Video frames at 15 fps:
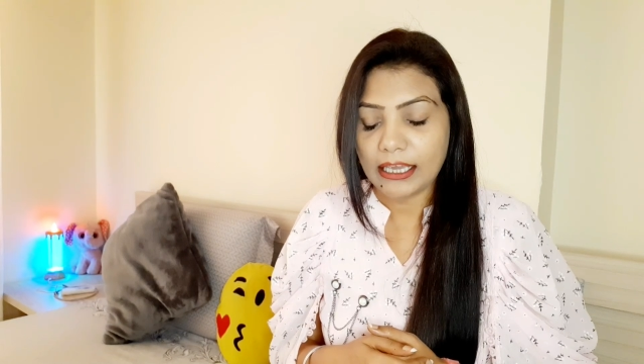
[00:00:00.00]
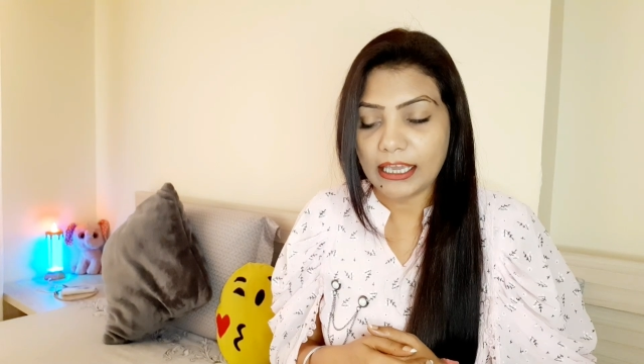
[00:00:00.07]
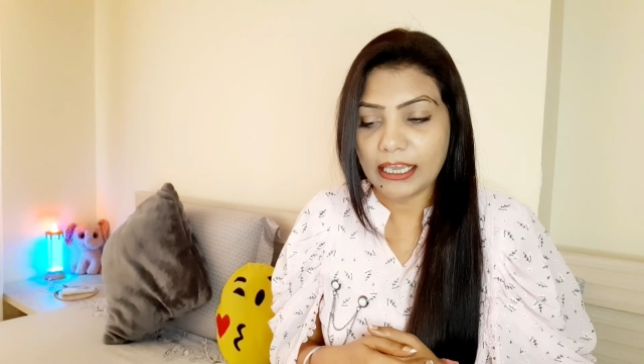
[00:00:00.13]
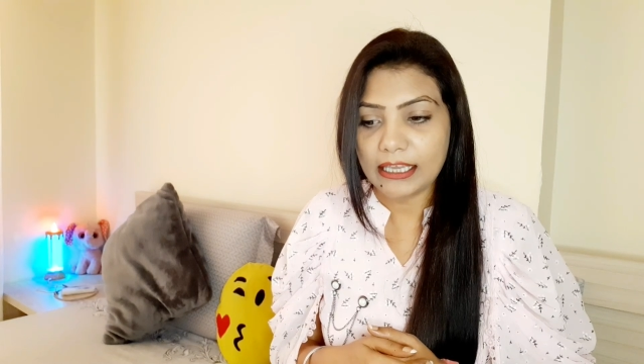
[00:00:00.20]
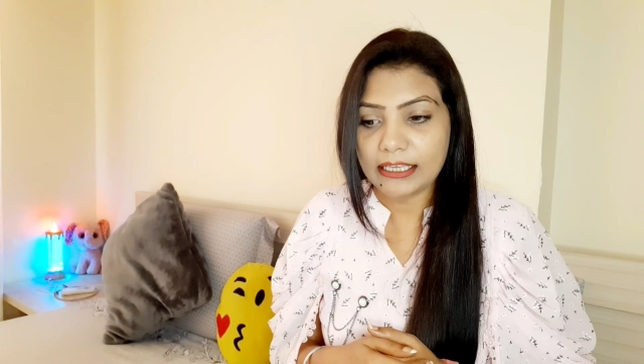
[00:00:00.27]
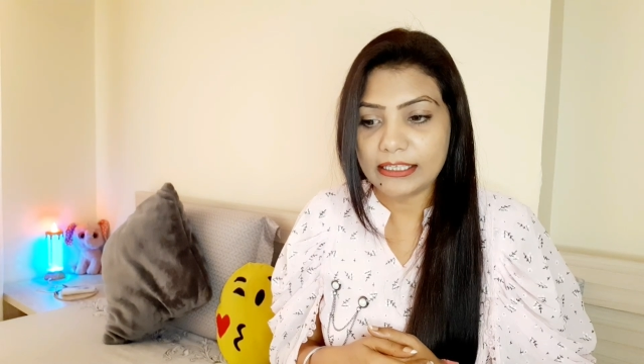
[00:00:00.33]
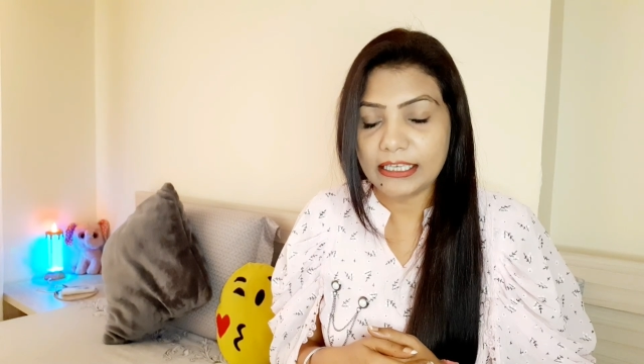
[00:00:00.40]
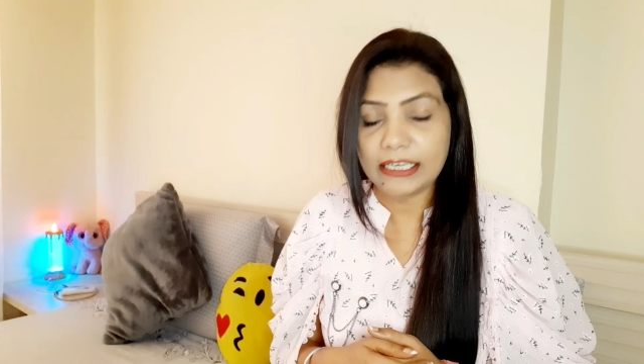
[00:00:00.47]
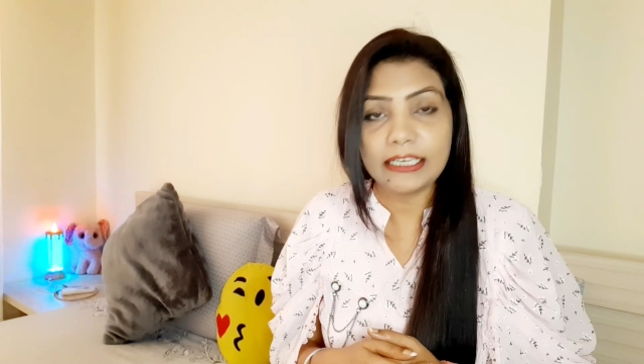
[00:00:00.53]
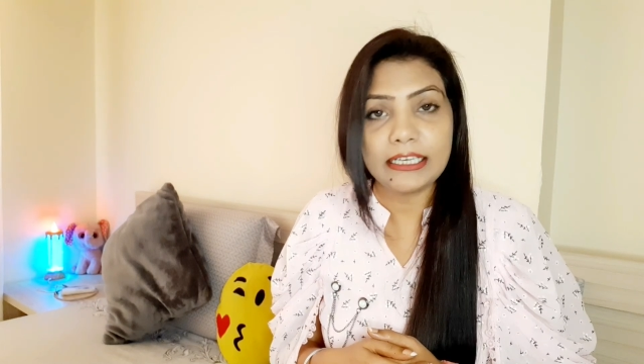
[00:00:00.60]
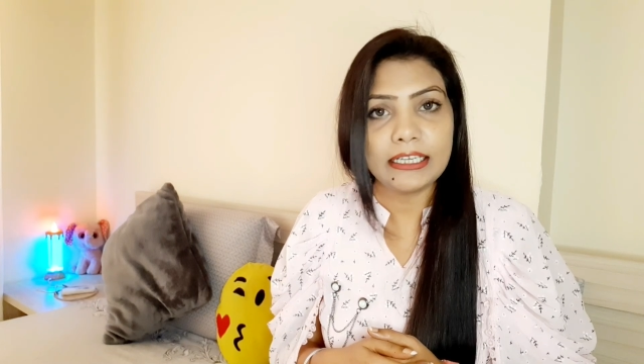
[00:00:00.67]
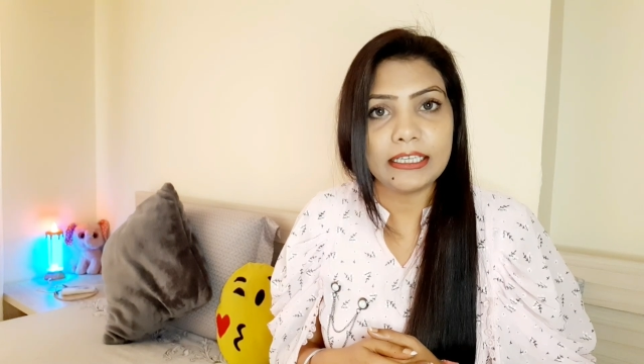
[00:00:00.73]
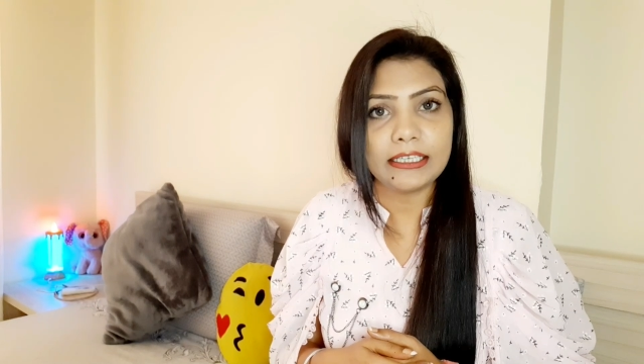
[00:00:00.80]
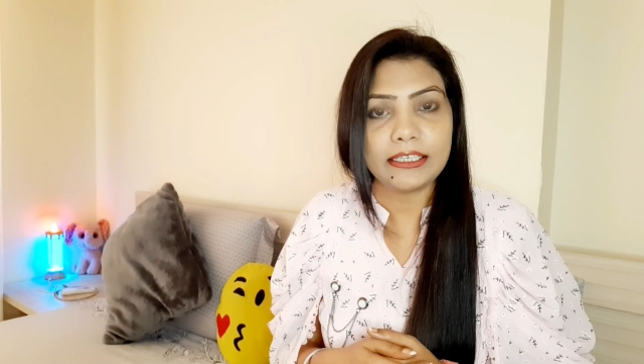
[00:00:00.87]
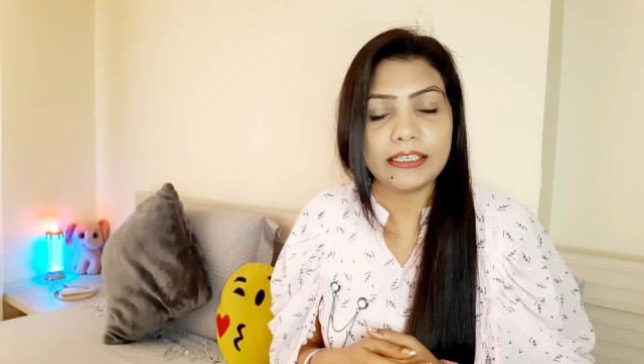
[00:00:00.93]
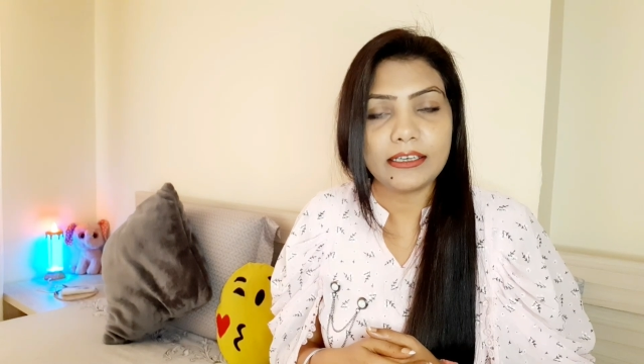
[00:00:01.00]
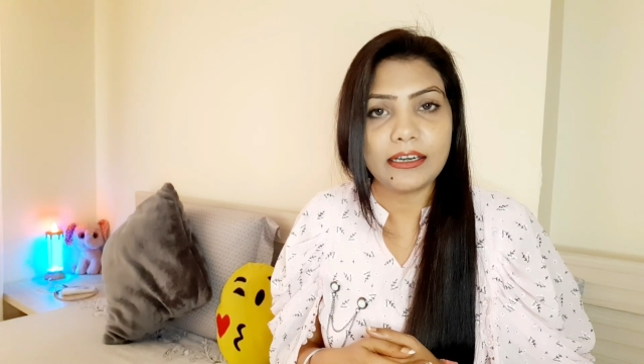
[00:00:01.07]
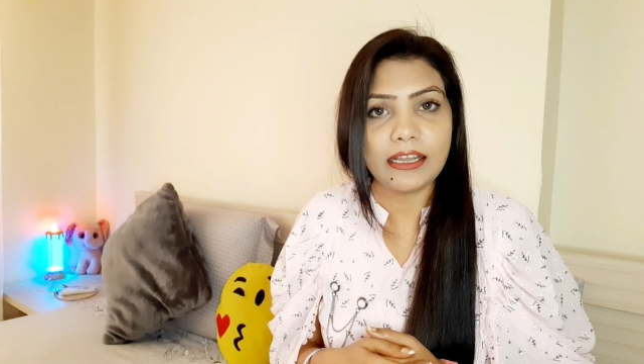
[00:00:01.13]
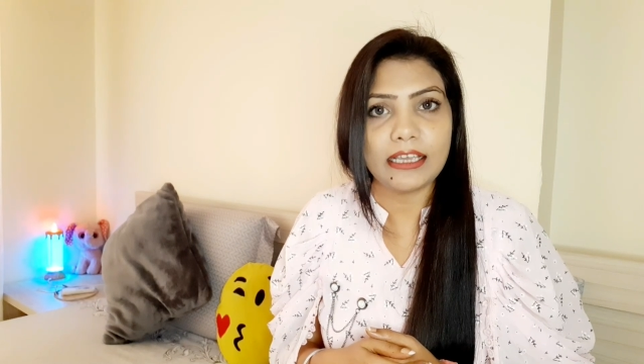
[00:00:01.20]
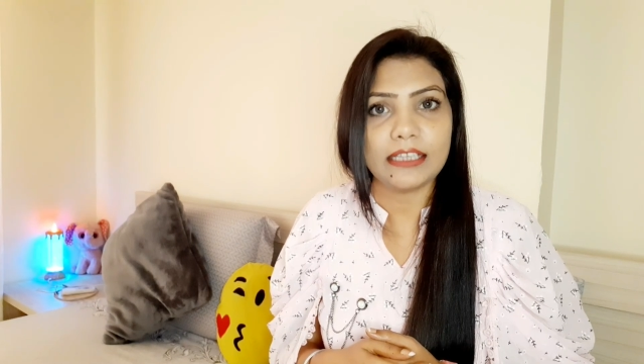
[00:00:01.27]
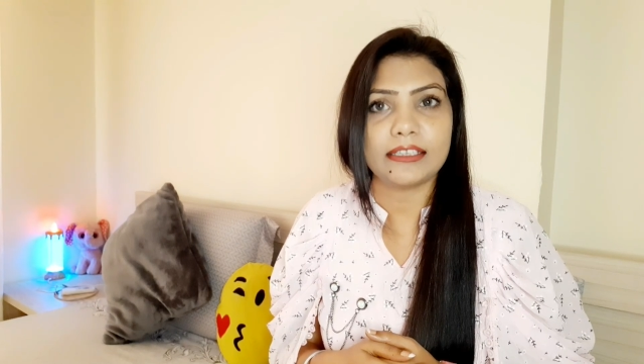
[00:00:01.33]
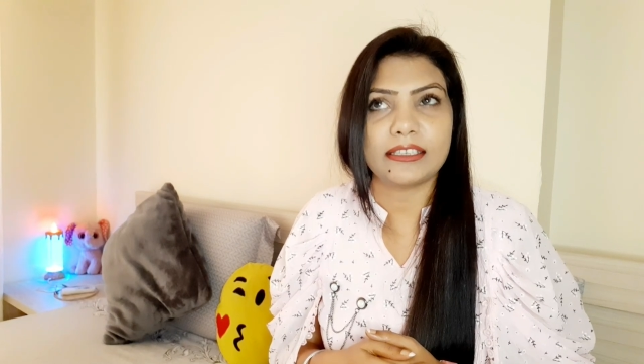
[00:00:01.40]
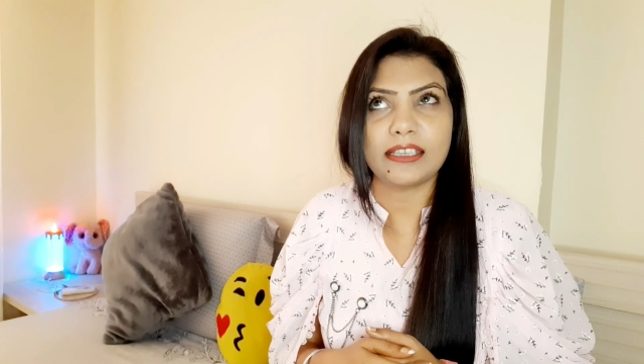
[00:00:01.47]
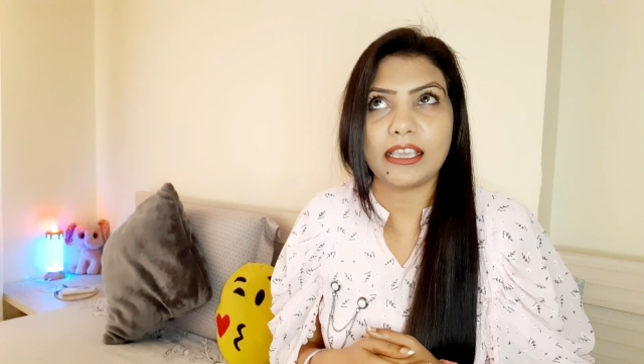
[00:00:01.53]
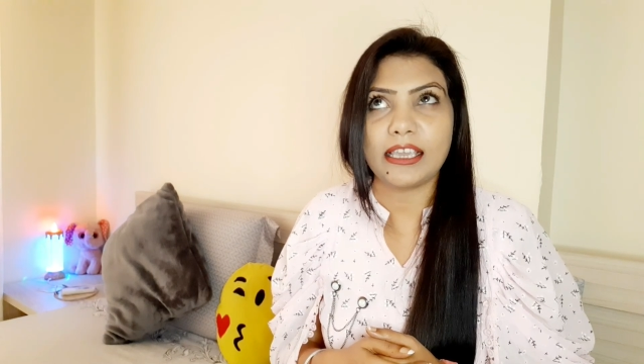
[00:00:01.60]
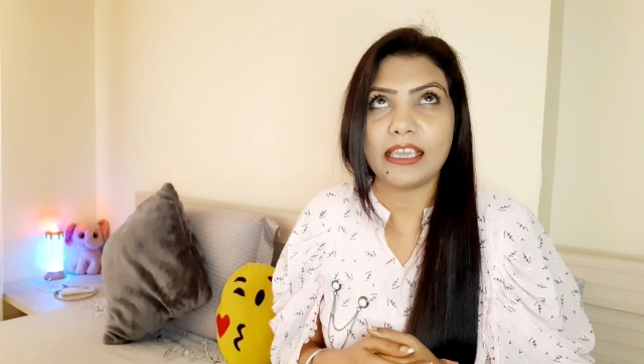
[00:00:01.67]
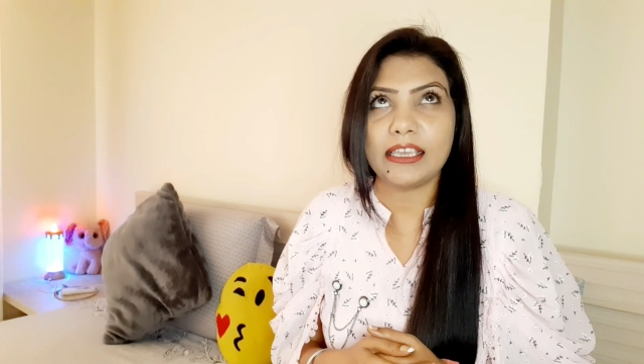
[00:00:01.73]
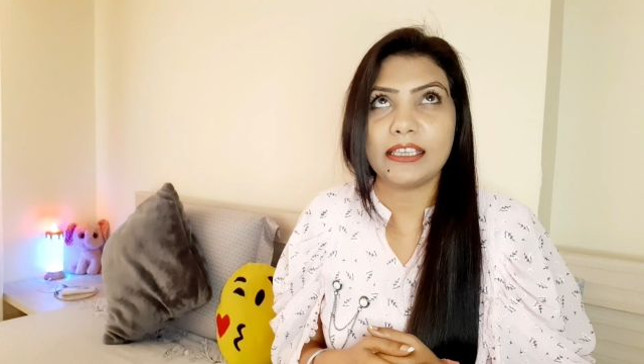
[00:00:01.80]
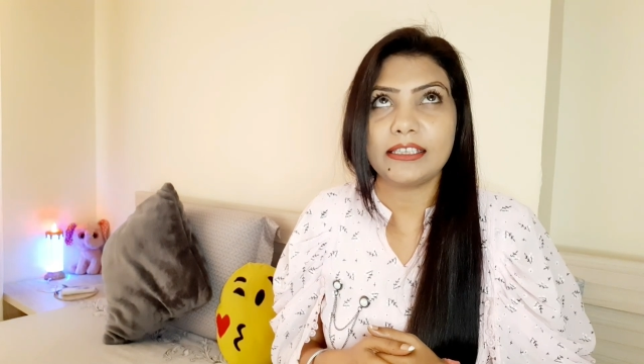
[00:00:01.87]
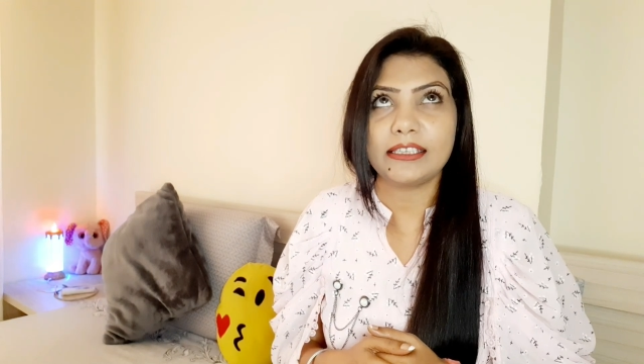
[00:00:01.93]
ए सी एस
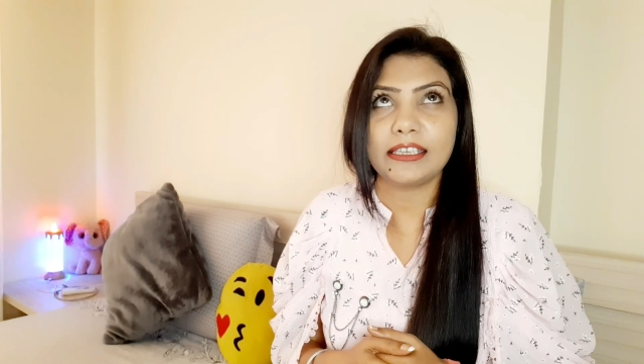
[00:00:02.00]
ए